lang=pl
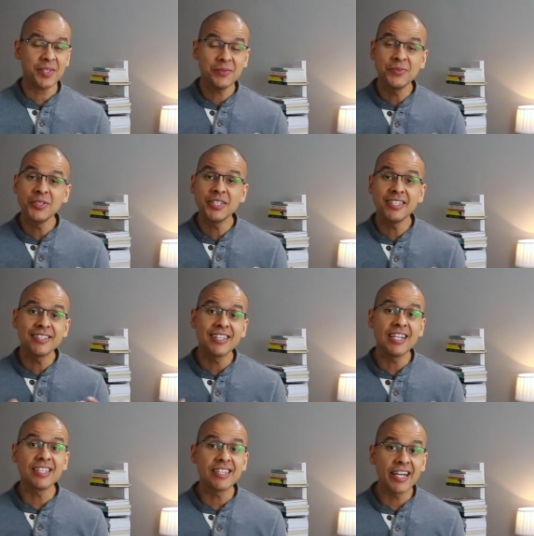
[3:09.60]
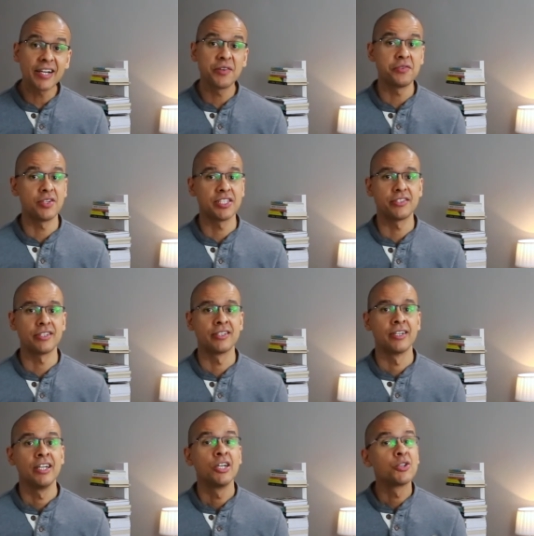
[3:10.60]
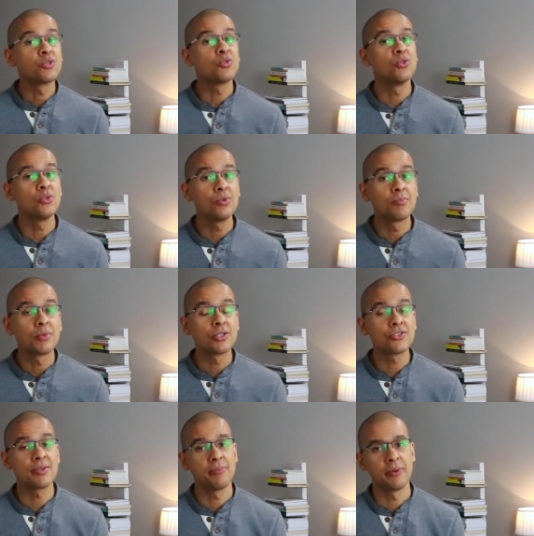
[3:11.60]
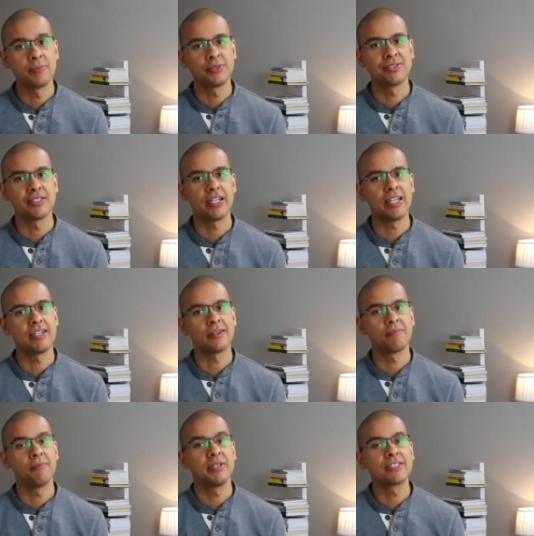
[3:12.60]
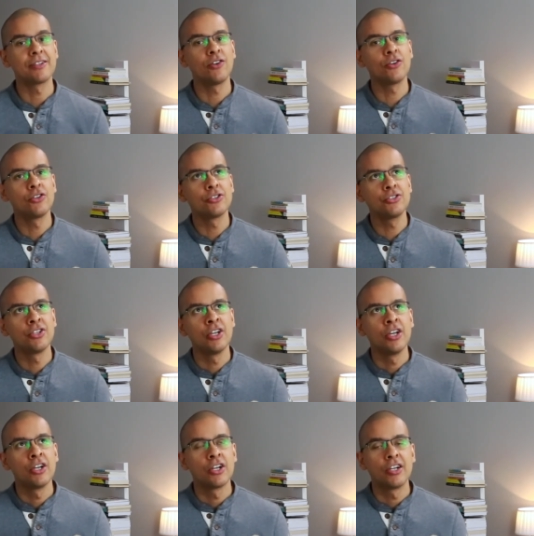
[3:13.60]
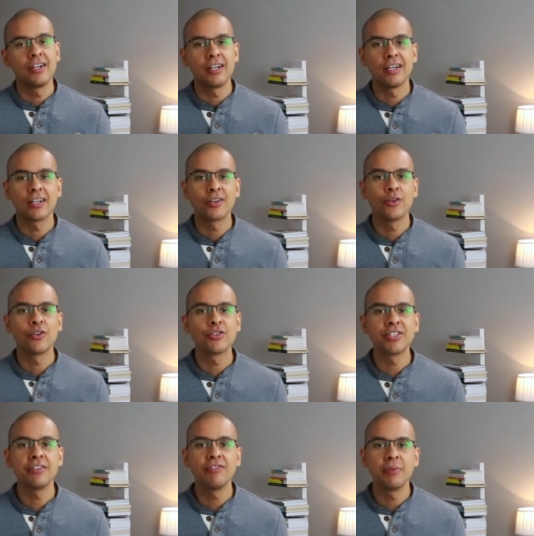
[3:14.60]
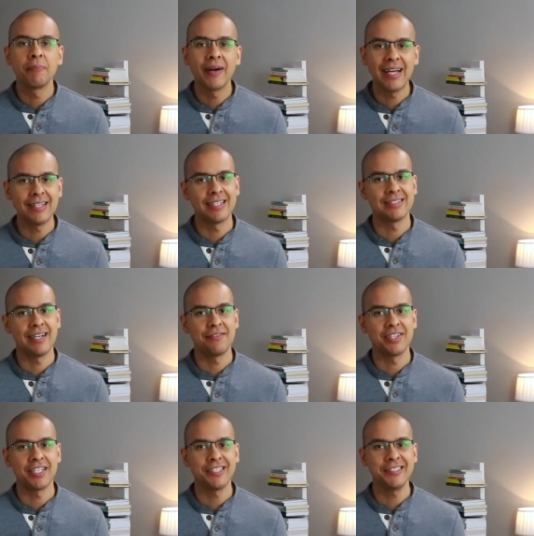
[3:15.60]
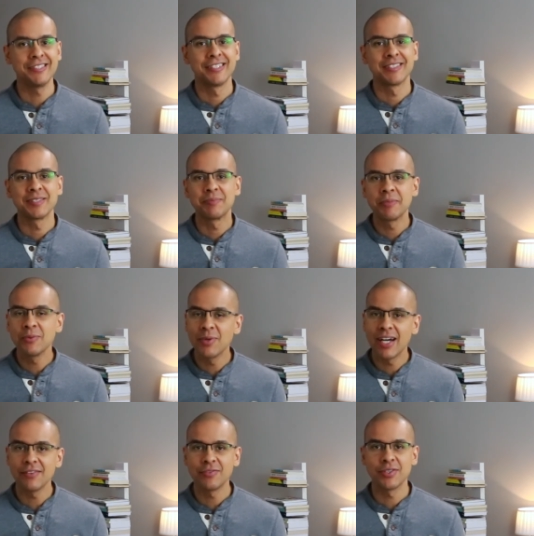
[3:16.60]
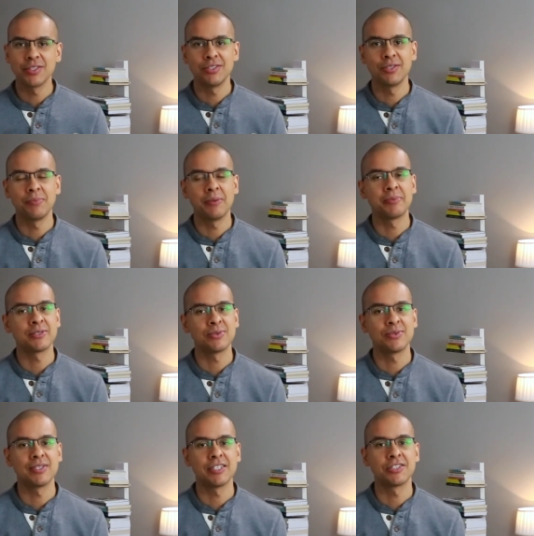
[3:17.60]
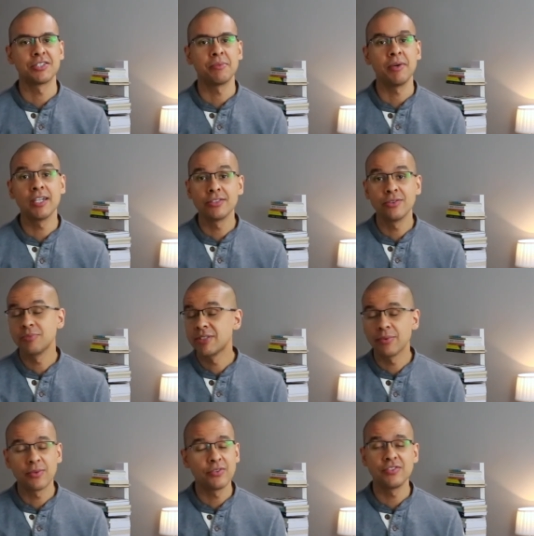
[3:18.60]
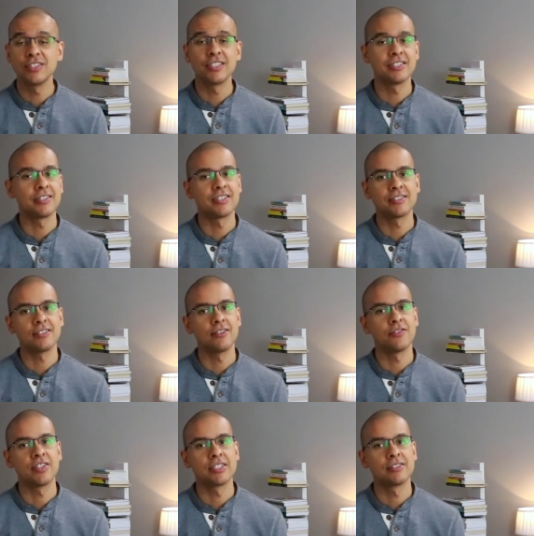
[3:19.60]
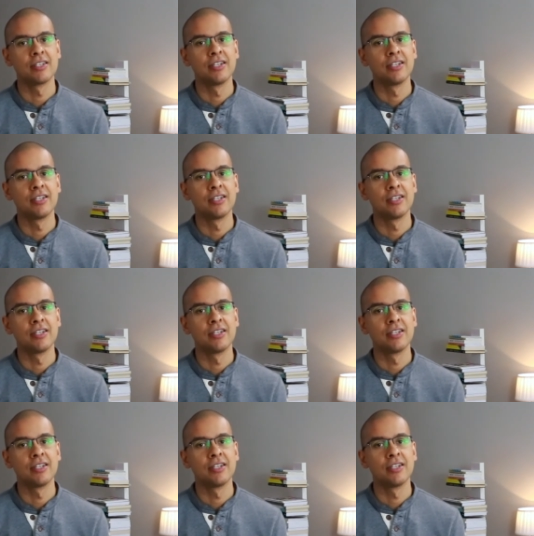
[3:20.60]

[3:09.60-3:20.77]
No i dlatego właśnie tu może pomóc trener. Bez kogoś, e, kogo nie wypada zawieść, zbyt łatwo jest się po prostu zatrzymać lub całkowicie zrezygnować